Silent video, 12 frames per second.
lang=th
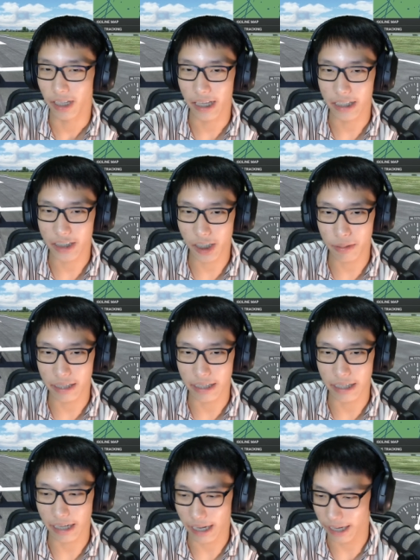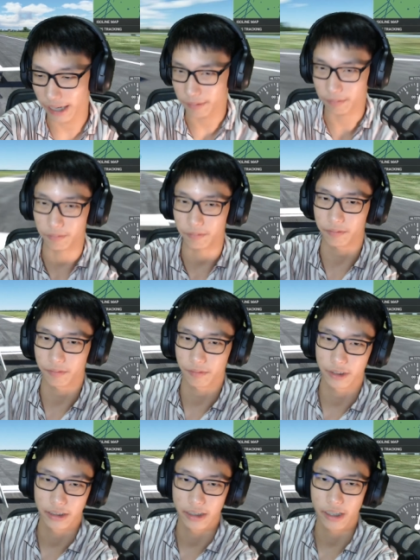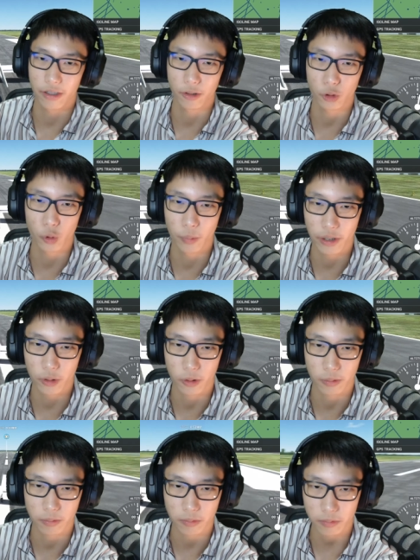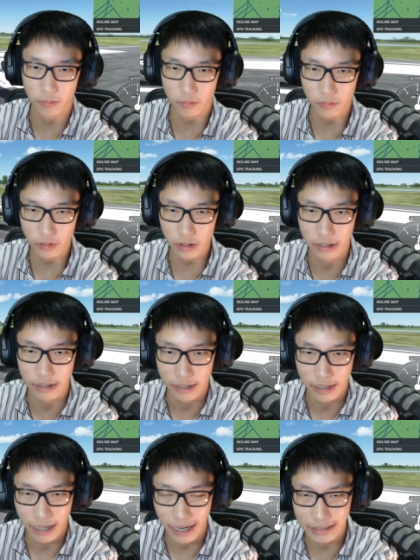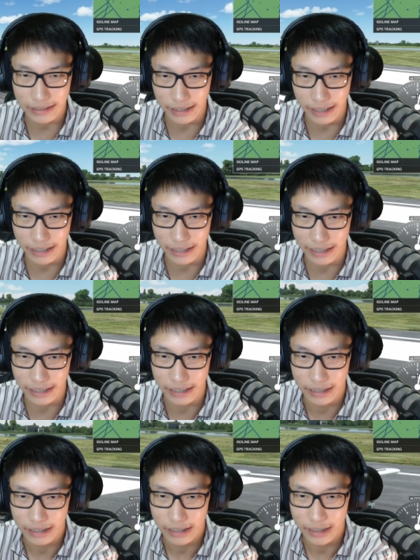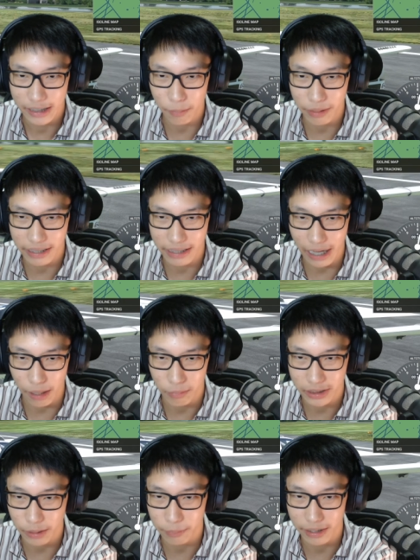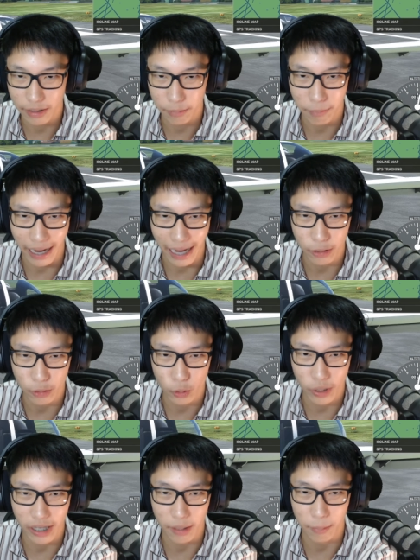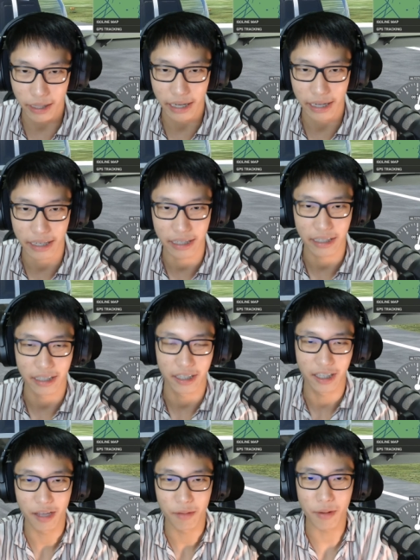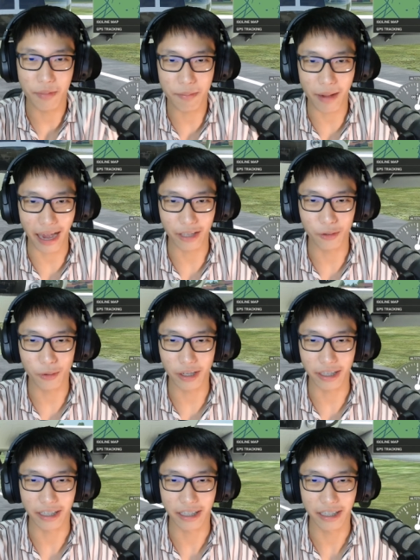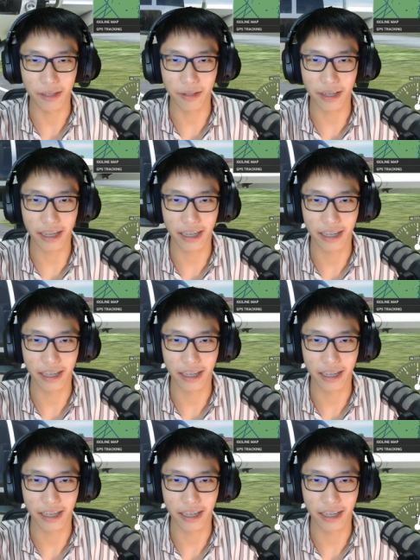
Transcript: ไอเครื่องบินนี้นะฮะเดี๋ยวซูมให้ดูใครสังเกตดีๆเครื่องบินนี้มันจะมีหมาอยู่ด้วยเห็นป่ะมันมีหมาอยู่ด้วยเห็นนะ